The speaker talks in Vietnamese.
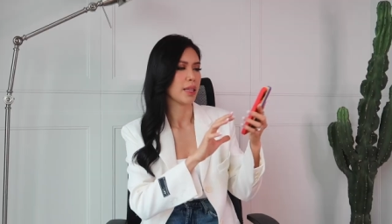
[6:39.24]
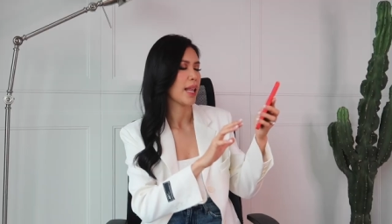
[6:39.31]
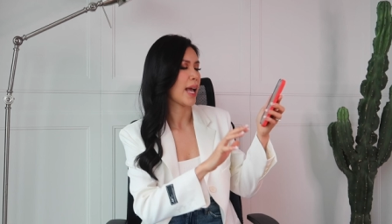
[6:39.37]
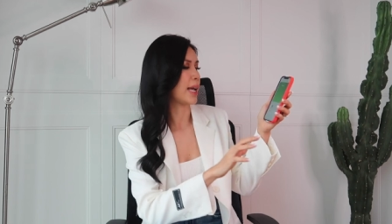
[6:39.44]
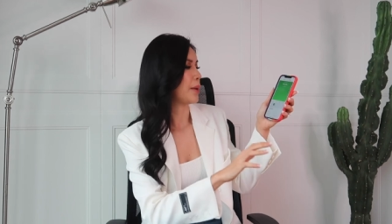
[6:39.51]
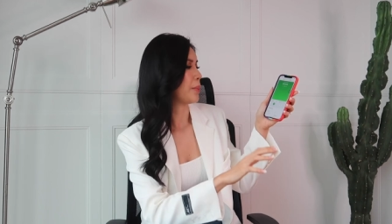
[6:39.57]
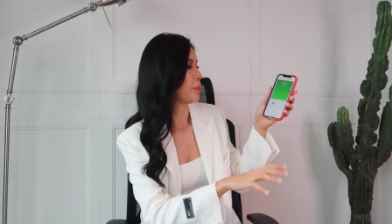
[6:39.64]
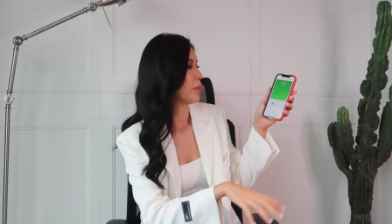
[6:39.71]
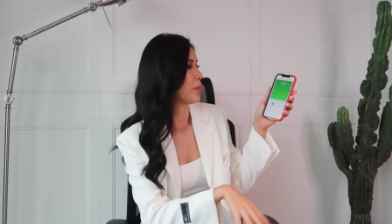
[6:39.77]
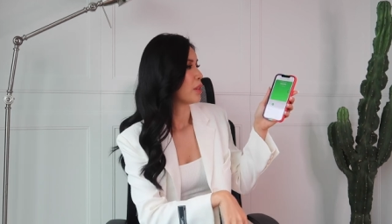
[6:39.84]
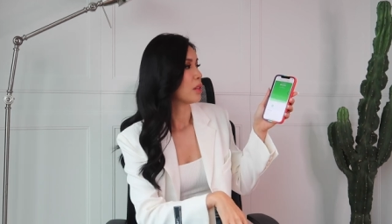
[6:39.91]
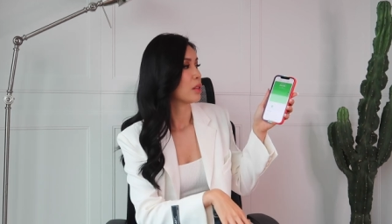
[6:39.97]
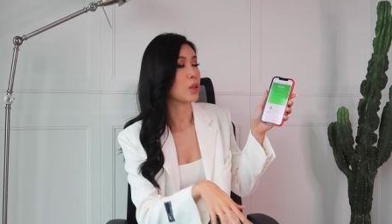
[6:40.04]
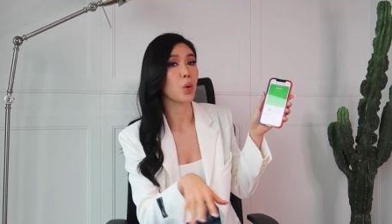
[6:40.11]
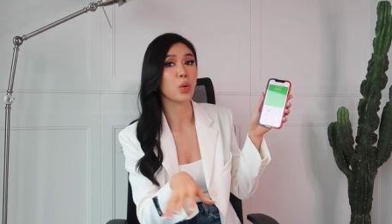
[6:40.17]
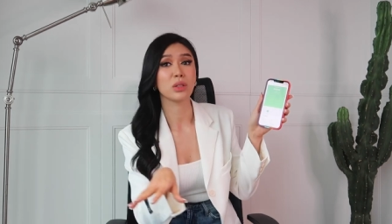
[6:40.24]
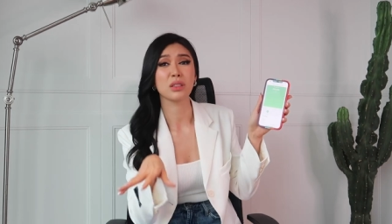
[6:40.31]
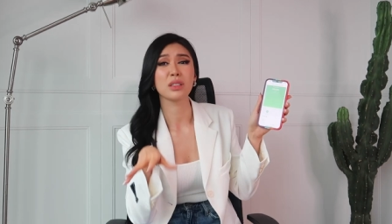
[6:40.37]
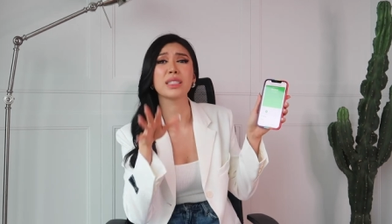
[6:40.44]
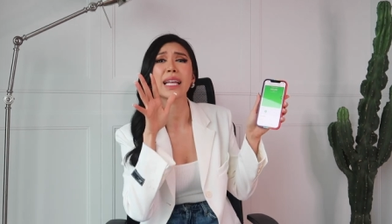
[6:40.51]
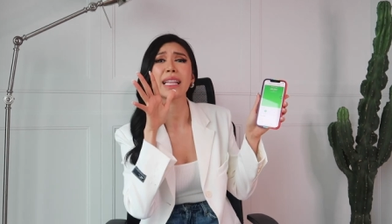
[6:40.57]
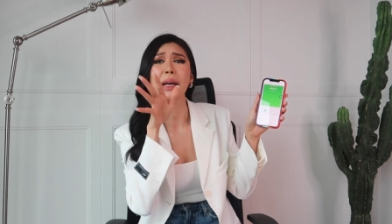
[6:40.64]
đây tôi
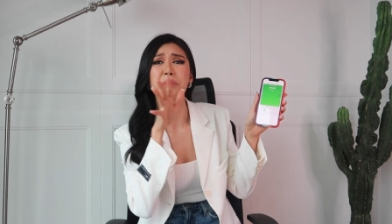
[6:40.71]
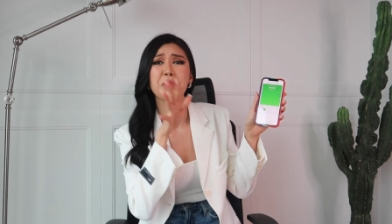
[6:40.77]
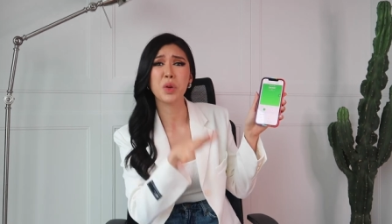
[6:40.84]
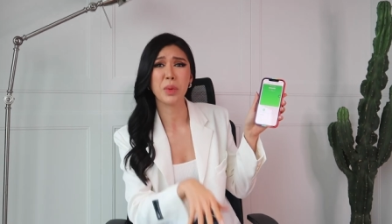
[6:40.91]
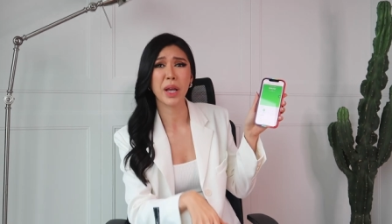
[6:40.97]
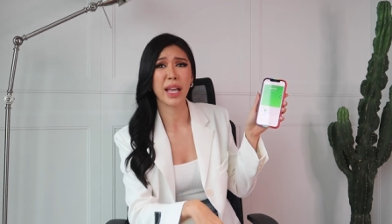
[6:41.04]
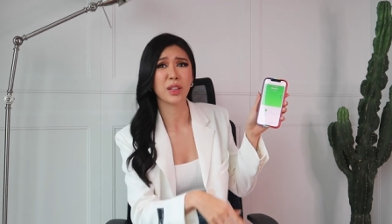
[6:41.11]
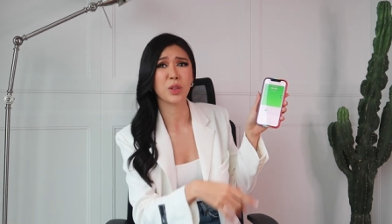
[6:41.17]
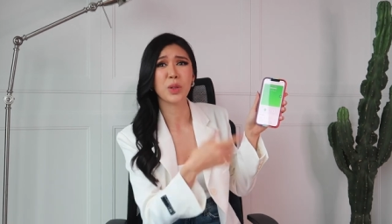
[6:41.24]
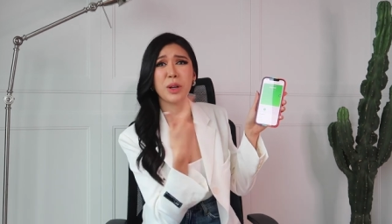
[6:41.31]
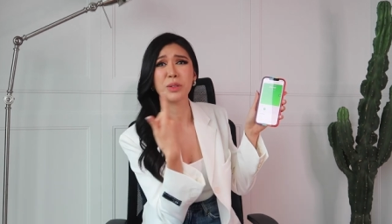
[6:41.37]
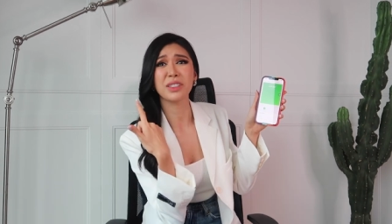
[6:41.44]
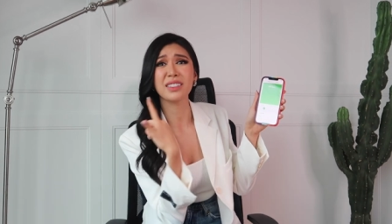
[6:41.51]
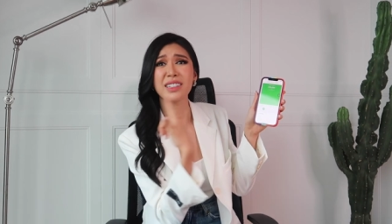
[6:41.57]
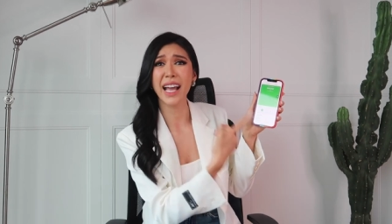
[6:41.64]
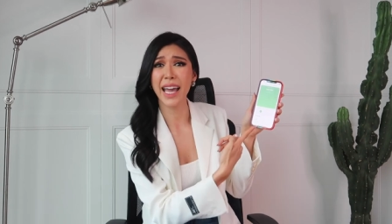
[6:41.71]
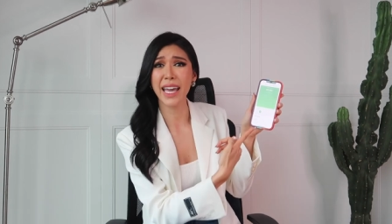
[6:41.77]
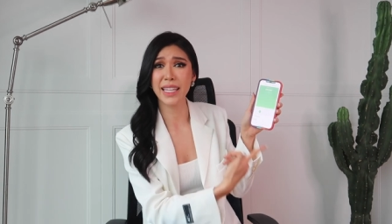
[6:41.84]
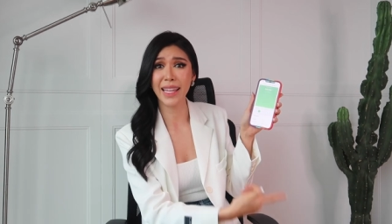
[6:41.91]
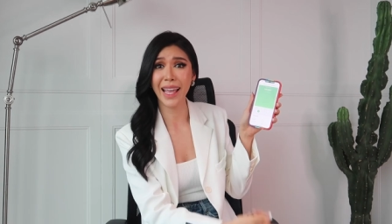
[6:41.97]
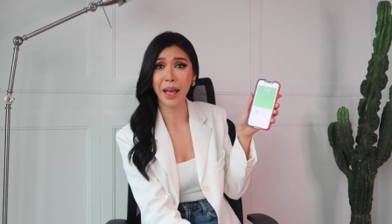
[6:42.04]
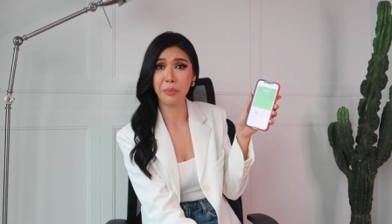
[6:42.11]
người ta 50 ngàn tôi đầu tư
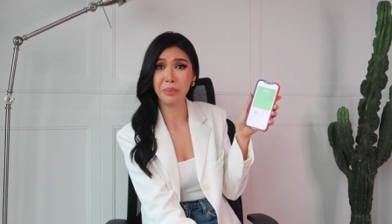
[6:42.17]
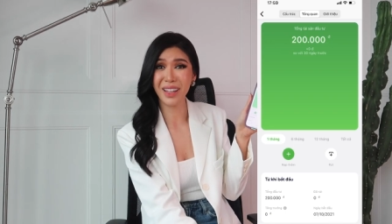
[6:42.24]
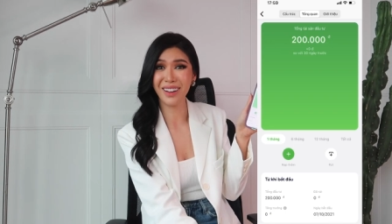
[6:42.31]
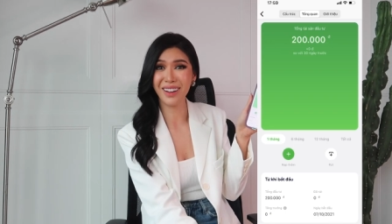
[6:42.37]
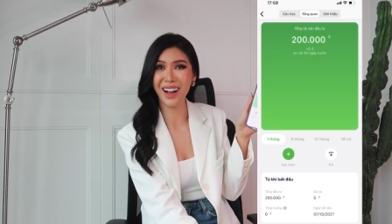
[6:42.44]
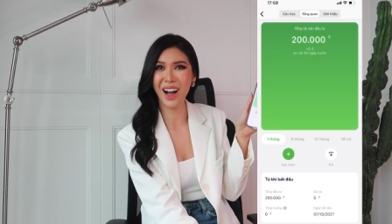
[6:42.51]
200 giữ